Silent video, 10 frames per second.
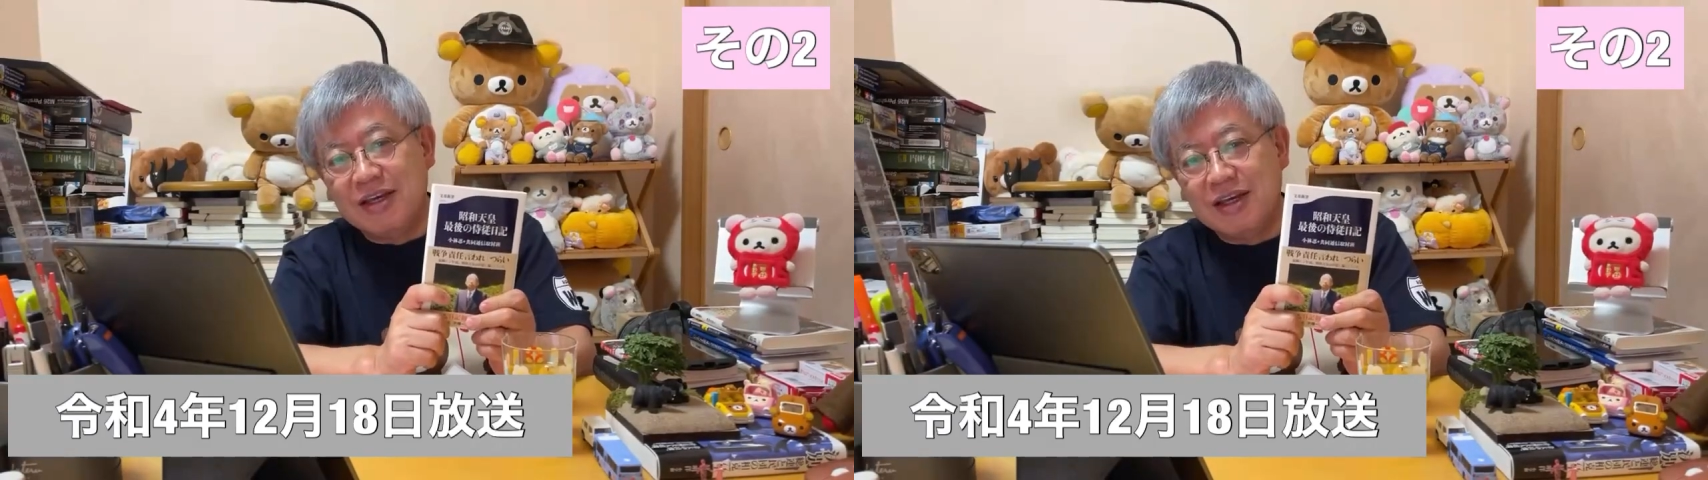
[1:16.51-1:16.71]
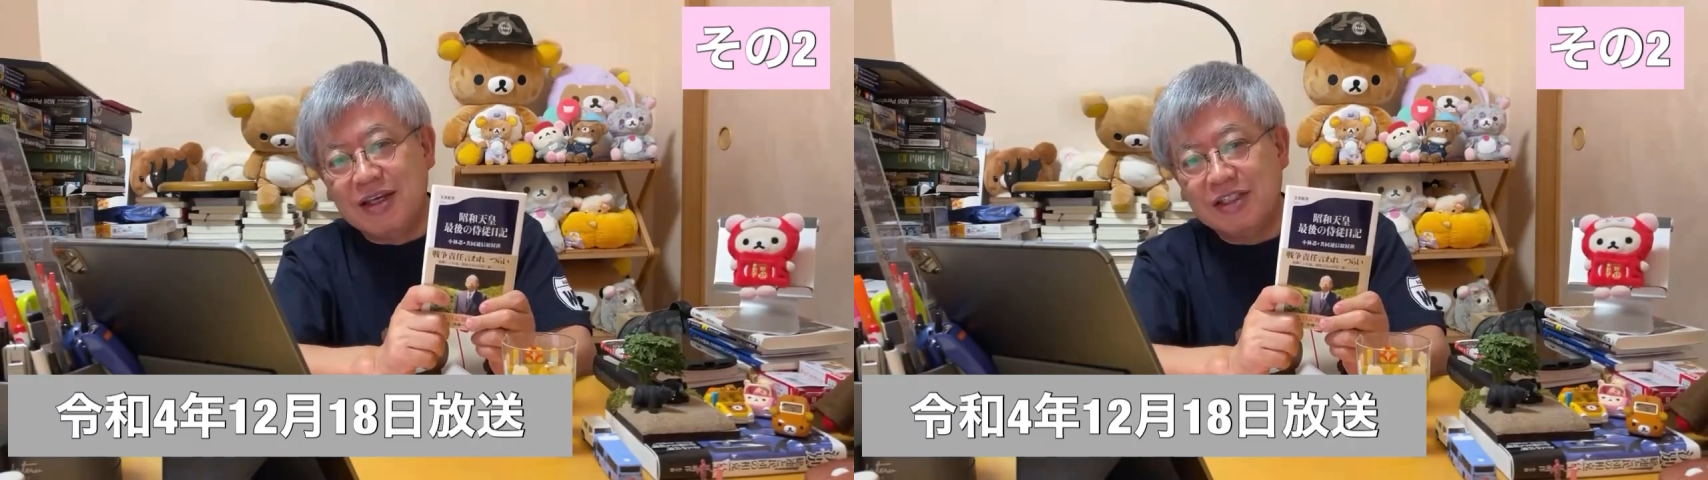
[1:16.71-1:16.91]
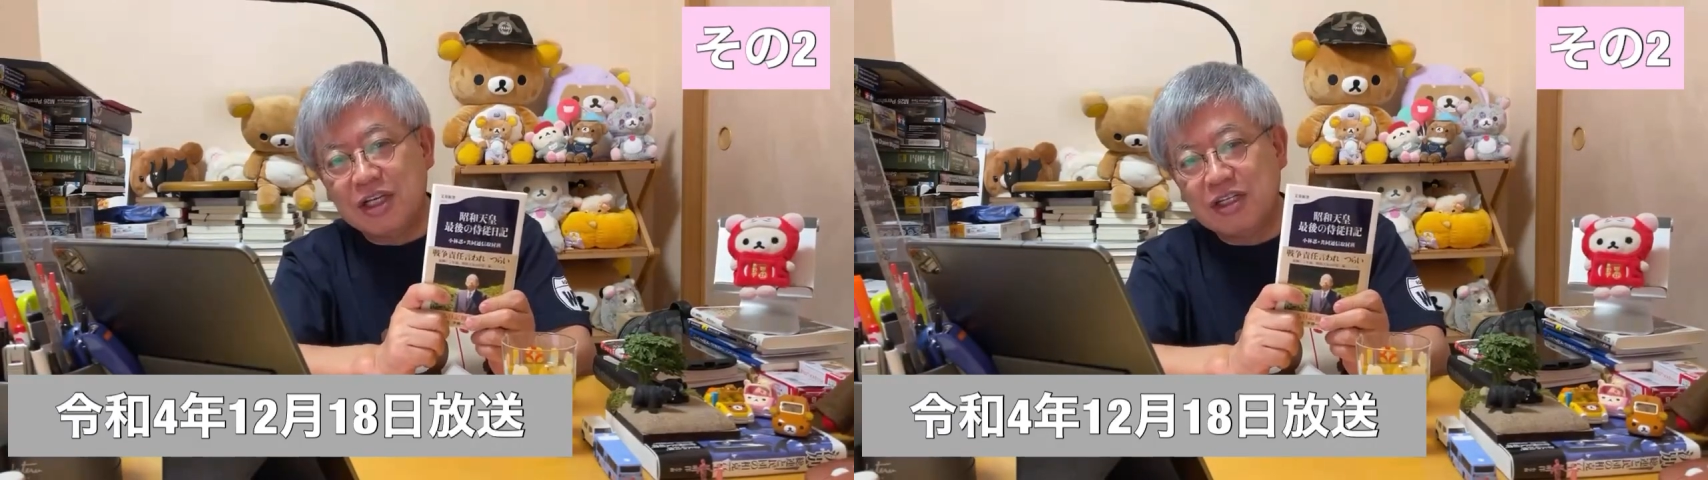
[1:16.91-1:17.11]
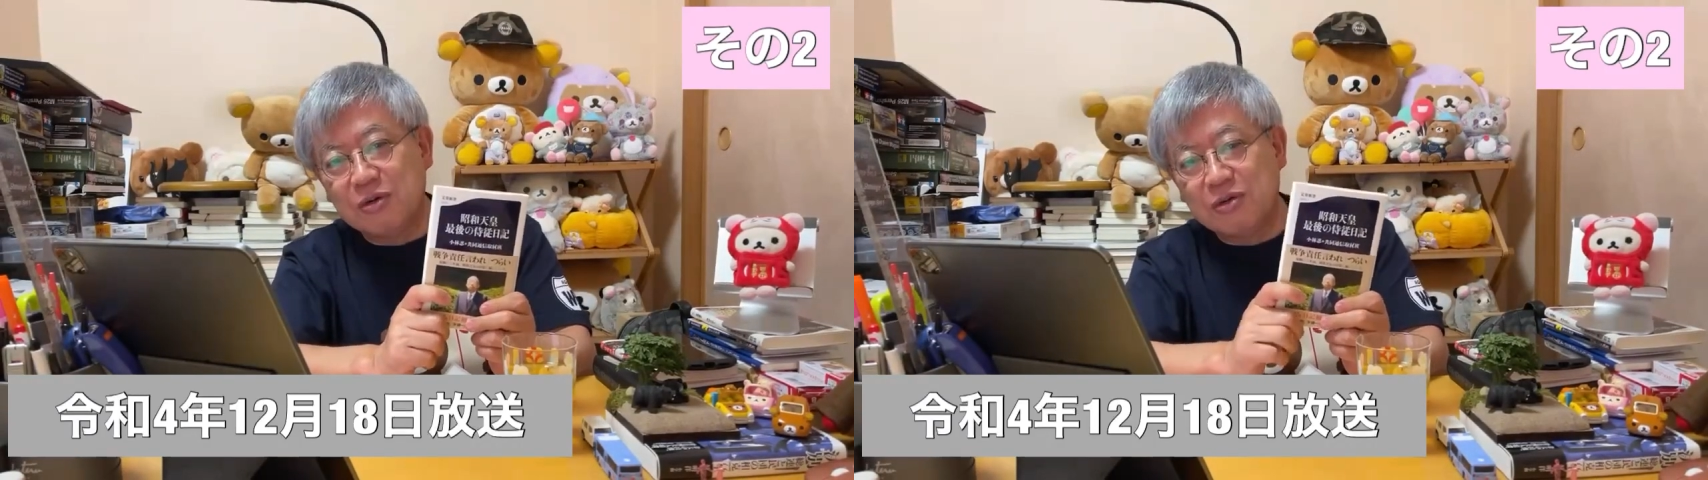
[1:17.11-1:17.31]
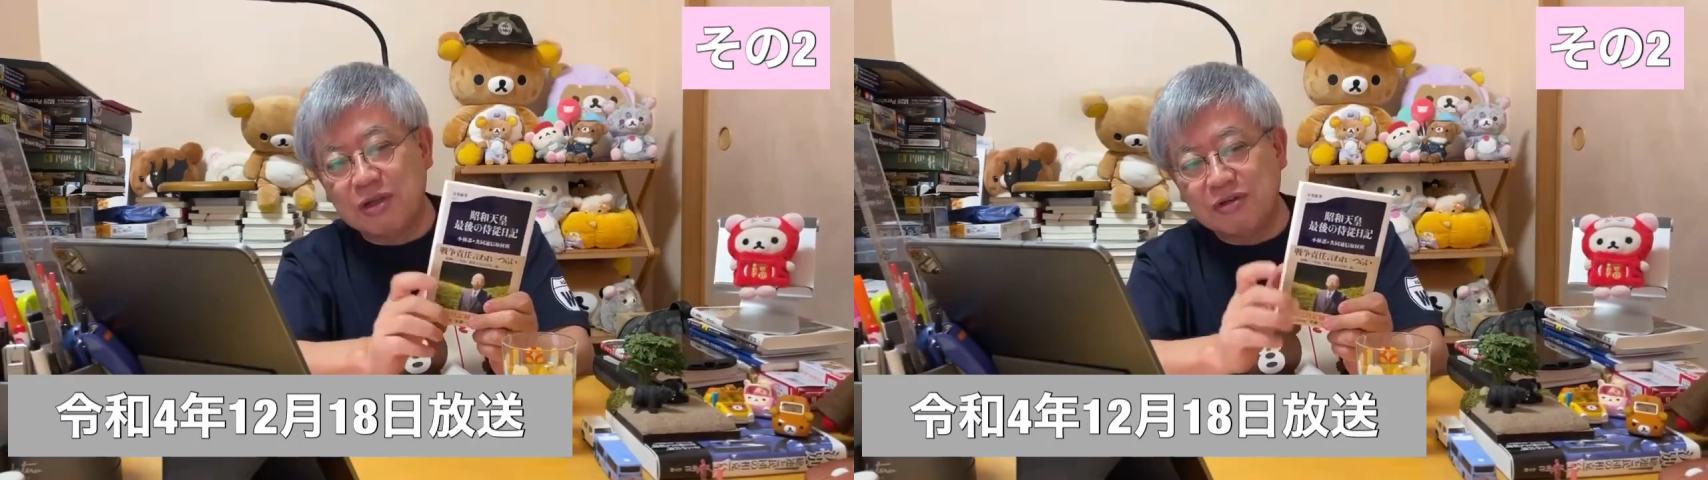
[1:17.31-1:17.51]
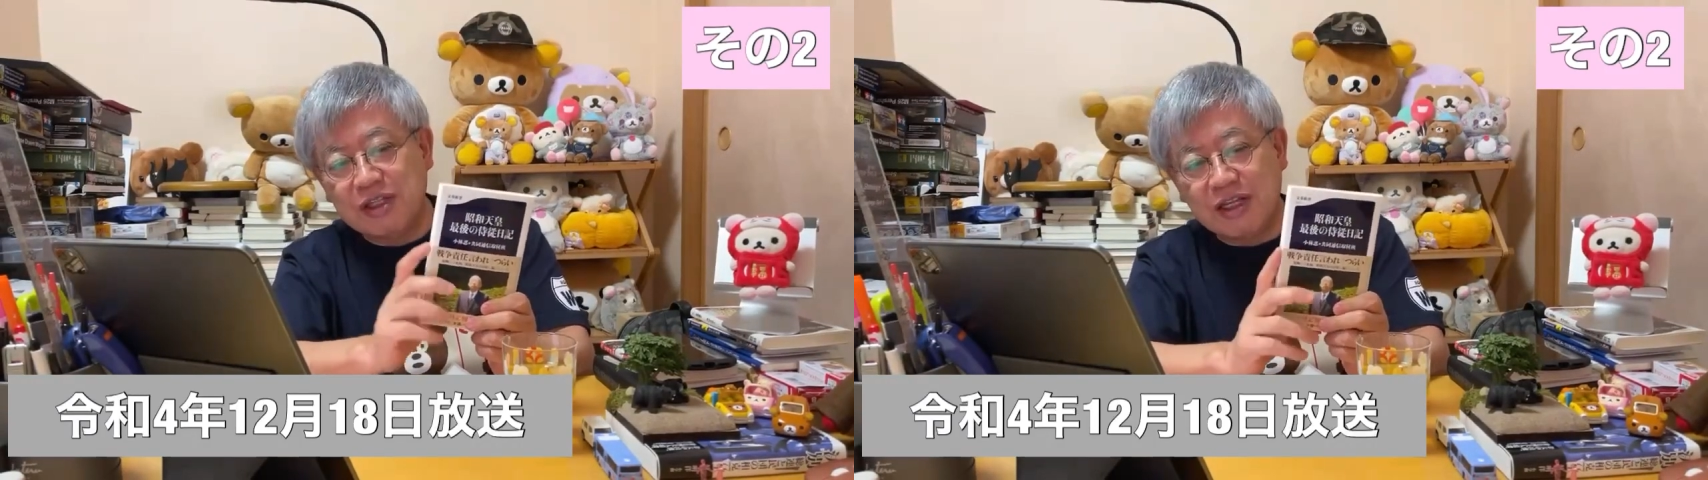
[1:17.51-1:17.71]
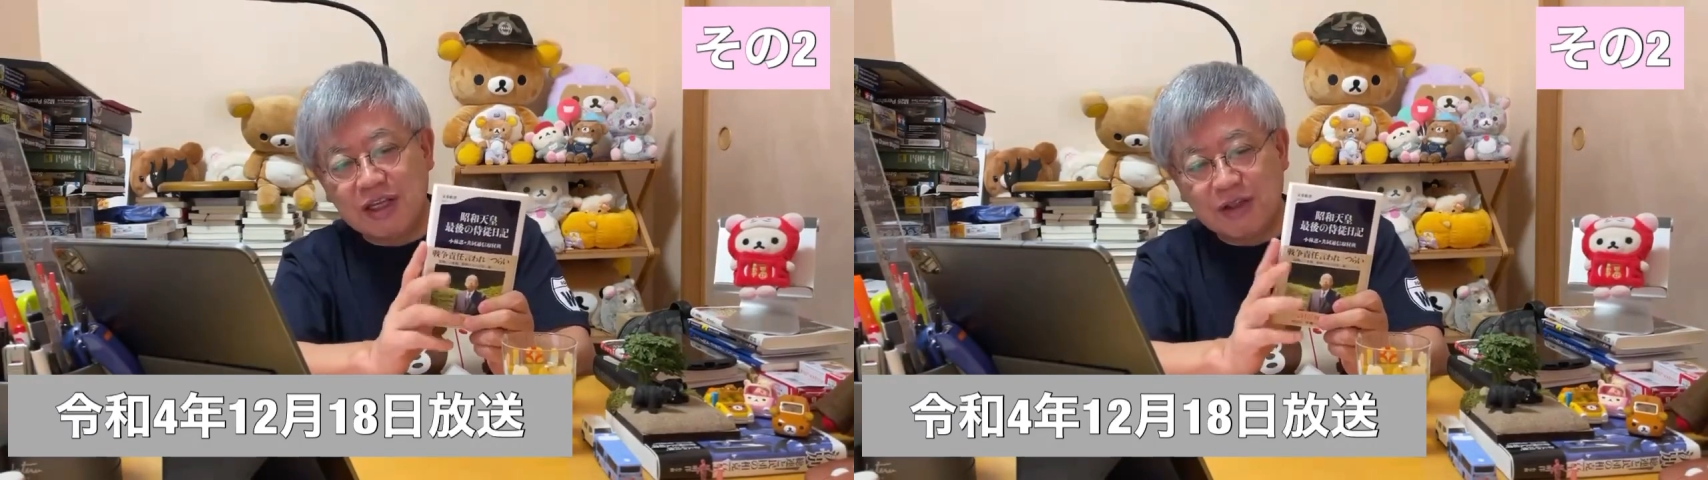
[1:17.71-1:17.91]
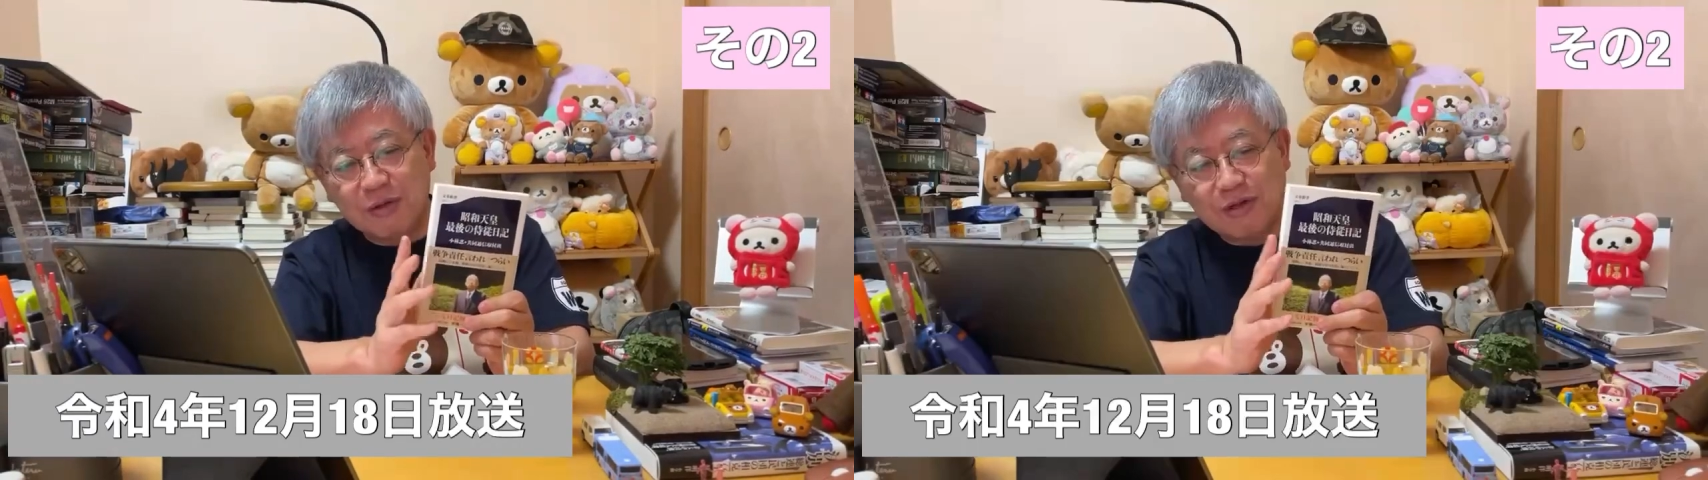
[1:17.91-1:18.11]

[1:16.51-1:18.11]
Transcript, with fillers: えー、私的なことは抜いてあるんだけど、